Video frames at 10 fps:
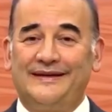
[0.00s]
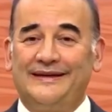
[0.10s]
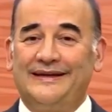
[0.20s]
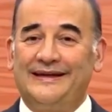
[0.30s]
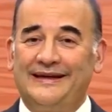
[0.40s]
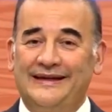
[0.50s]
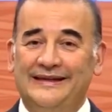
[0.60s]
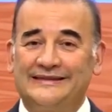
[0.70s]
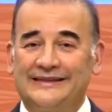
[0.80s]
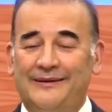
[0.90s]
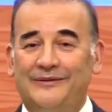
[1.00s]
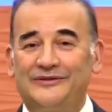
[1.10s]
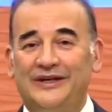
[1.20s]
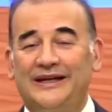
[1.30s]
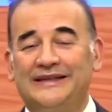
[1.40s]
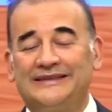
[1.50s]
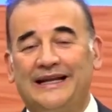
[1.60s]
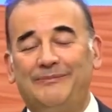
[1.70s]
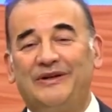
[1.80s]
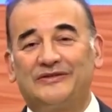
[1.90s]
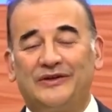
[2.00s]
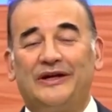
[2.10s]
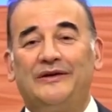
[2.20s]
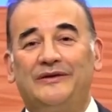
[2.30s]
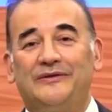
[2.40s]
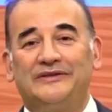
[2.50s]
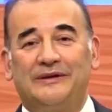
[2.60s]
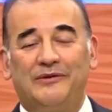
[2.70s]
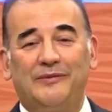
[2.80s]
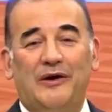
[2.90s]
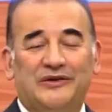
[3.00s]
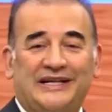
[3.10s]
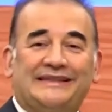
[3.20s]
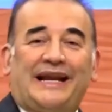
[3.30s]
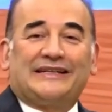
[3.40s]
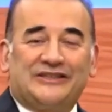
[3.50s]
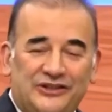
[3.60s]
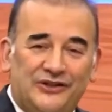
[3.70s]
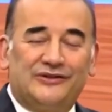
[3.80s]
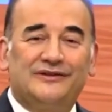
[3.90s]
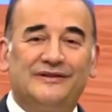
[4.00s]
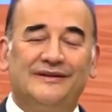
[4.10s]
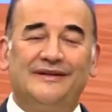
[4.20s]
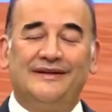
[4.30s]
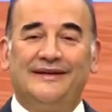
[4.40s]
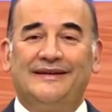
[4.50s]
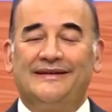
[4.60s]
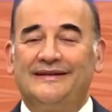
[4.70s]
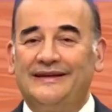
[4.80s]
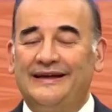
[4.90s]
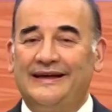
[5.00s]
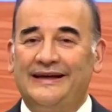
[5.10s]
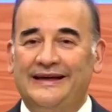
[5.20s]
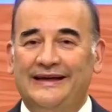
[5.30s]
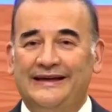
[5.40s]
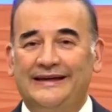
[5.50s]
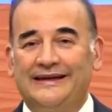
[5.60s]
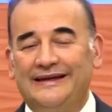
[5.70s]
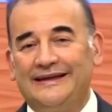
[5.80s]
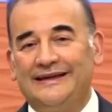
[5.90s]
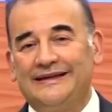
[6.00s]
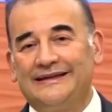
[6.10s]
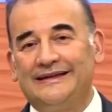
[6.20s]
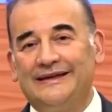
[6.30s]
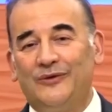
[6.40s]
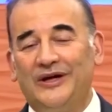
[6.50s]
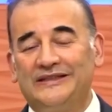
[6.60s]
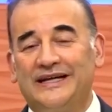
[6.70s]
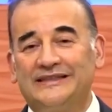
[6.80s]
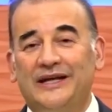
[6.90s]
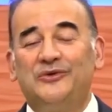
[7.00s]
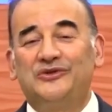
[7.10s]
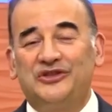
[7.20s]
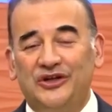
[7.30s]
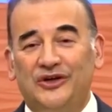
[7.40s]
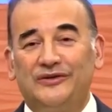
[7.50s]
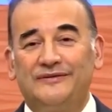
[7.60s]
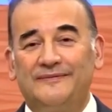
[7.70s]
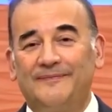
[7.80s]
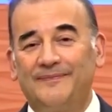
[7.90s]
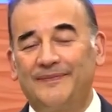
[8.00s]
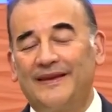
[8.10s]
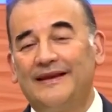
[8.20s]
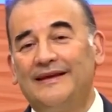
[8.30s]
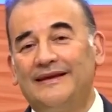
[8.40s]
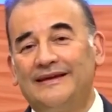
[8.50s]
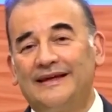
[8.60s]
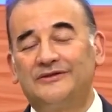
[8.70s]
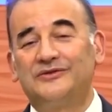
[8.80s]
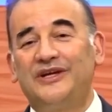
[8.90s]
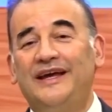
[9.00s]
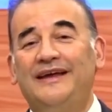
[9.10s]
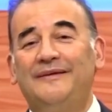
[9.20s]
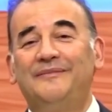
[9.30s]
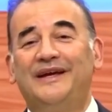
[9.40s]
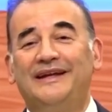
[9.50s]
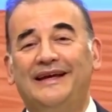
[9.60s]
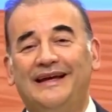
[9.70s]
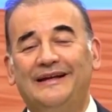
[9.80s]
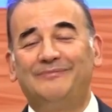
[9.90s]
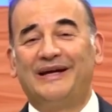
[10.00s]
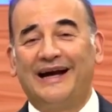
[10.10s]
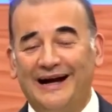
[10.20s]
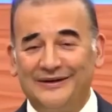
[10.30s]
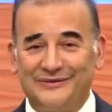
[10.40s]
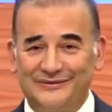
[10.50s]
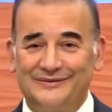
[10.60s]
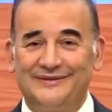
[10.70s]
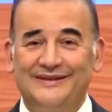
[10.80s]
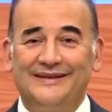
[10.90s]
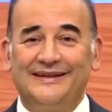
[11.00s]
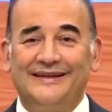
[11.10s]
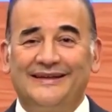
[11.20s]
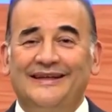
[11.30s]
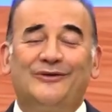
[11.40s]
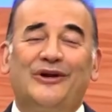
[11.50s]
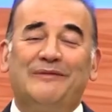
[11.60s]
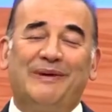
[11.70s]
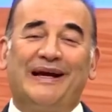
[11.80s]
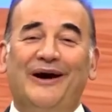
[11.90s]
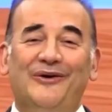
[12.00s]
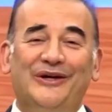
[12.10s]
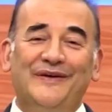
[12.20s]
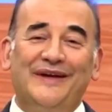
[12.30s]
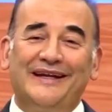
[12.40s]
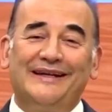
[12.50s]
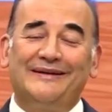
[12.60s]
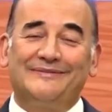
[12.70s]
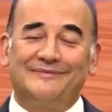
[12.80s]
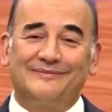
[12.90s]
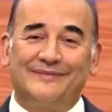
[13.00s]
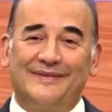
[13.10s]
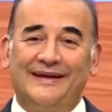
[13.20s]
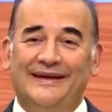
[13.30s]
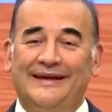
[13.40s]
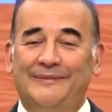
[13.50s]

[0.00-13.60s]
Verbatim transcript: Cosa succede quando la persona è, ha un'attrazione o ha una seduzione? Cosa succede? Viene il peccato. E con il peccato cosa viene?